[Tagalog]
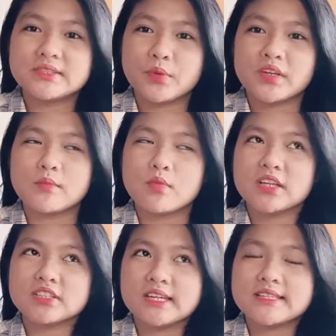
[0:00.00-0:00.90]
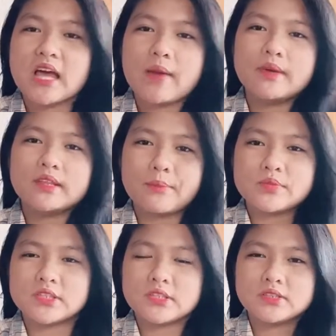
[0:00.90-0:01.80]
Pwede mo lang siya isabit, tapos
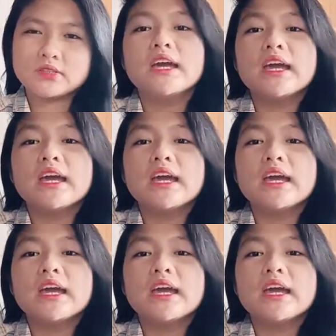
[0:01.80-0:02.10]
gaganon.